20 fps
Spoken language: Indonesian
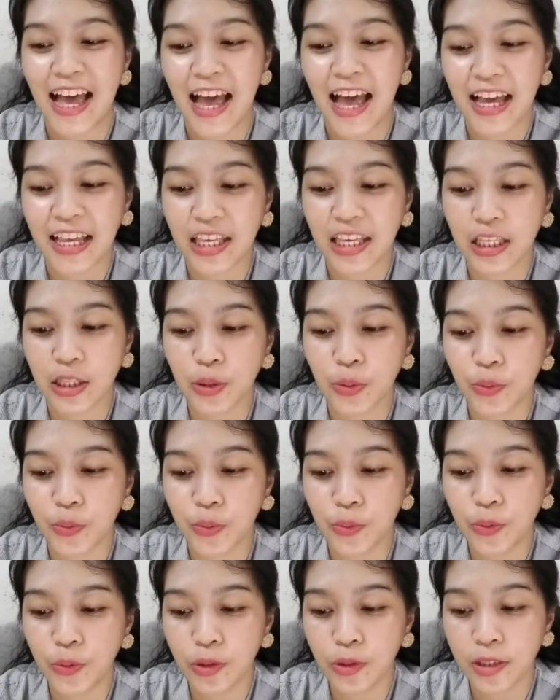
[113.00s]

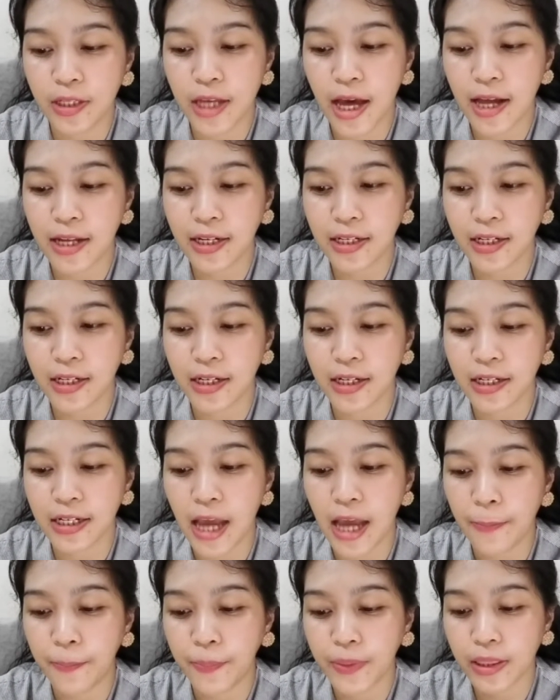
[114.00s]
gitu dan uh,
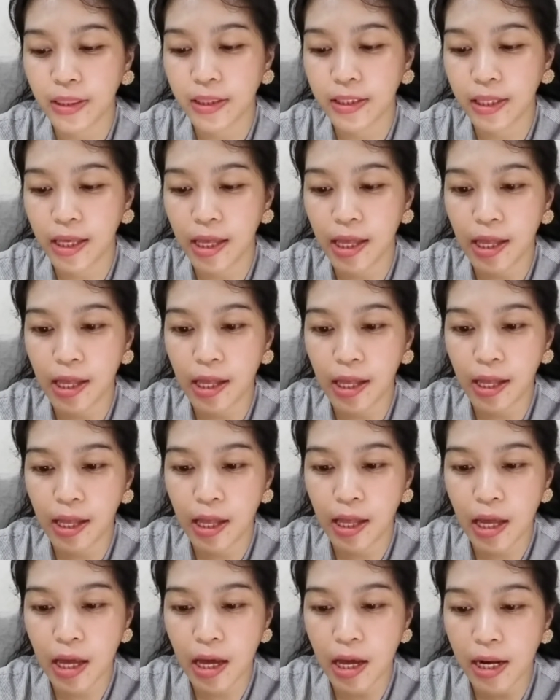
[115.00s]
dapatnya
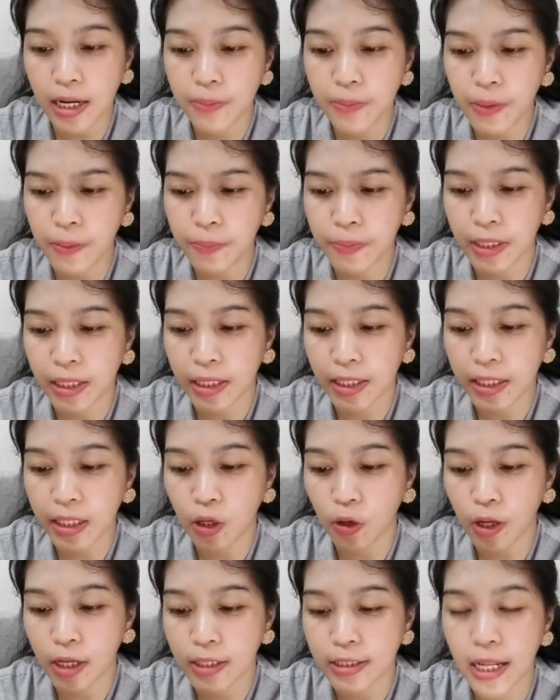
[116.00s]
5 mili
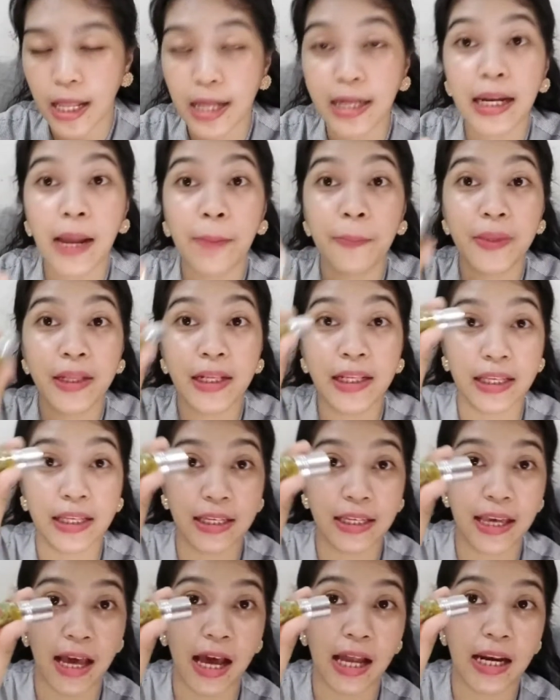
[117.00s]
kalau nggak salah 6 mili
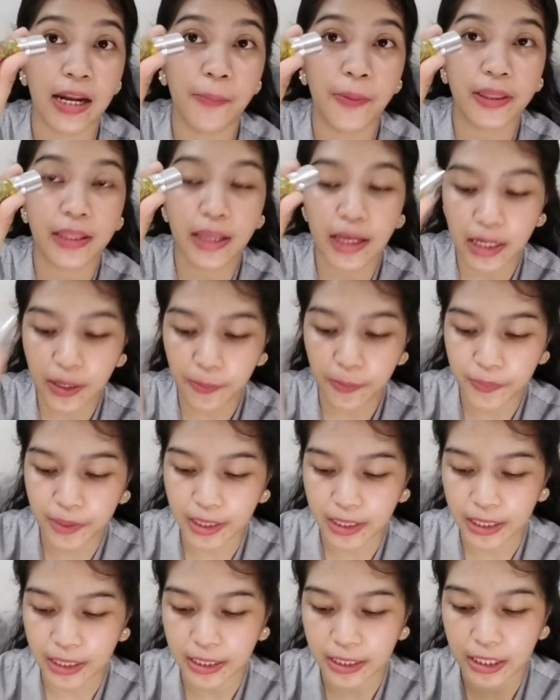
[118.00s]
ya dapatnya 6
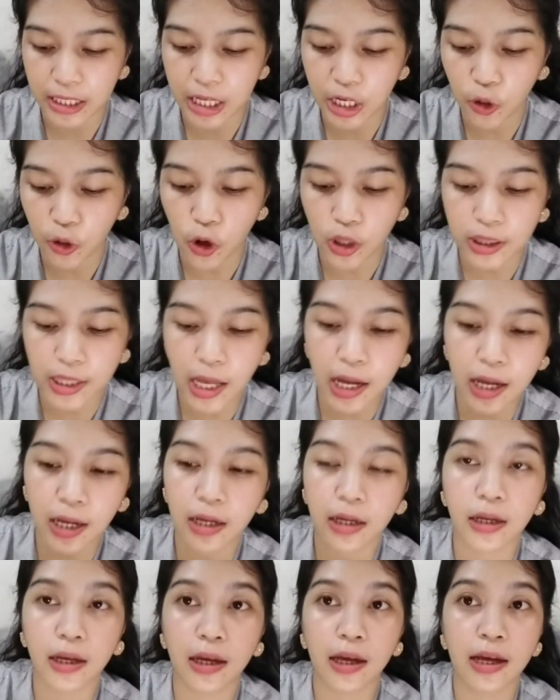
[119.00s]
mili dengan kotak
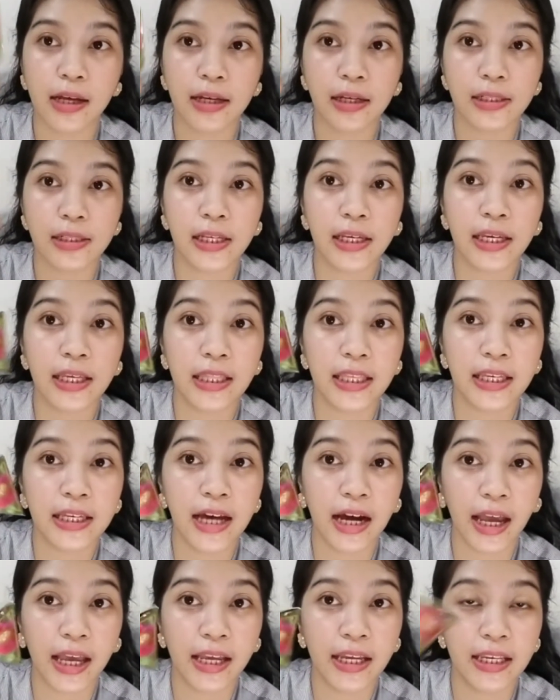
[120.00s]
yang
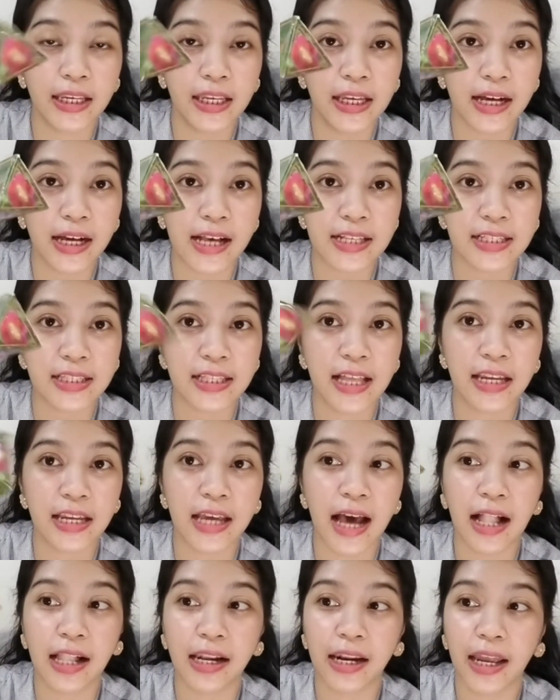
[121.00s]
segitiga kayak gini khas dari
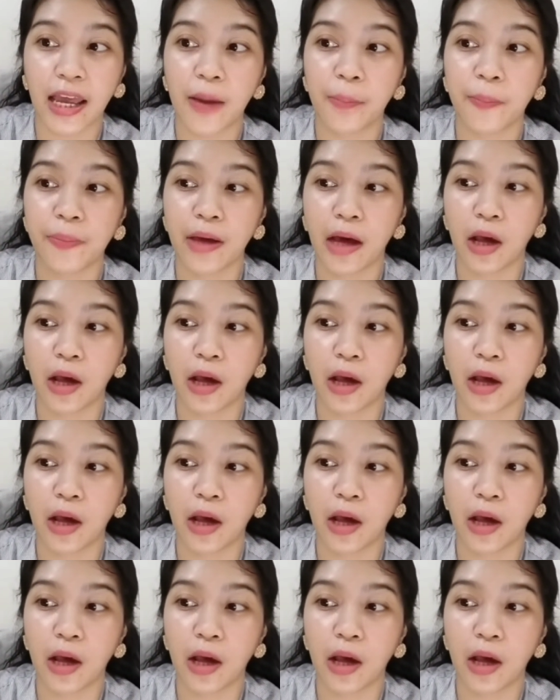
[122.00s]
Al Rehab yang